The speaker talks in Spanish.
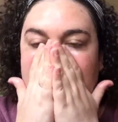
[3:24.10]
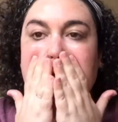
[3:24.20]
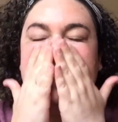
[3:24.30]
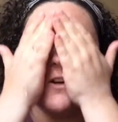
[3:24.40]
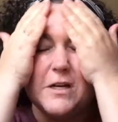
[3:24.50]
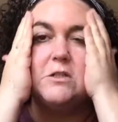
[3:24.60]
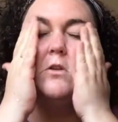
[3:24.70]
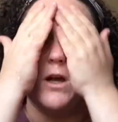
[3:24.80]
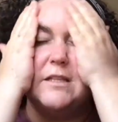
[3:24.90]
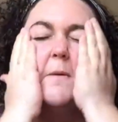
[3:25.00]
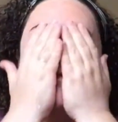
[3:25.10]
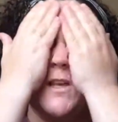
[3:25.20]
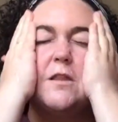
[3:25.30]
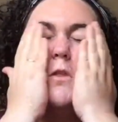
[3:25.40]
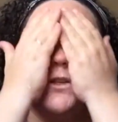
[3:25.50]
Pues con esto lo que estamos
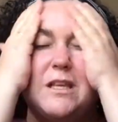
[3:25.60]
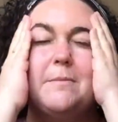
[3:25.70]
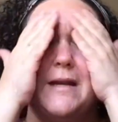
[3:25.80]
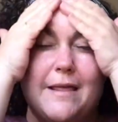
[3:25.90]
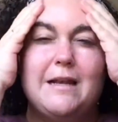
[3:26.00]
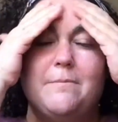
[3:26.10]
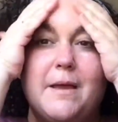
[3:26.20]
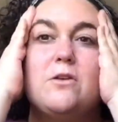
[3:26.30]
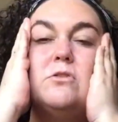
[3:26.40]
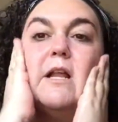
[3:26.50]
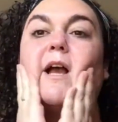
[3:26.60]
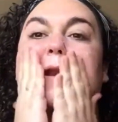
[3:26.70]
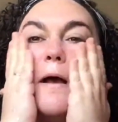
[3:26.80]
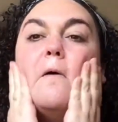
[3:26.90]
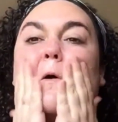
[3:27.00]
haciendo es terminar de limpiarnos la
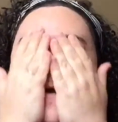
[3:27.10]
cara.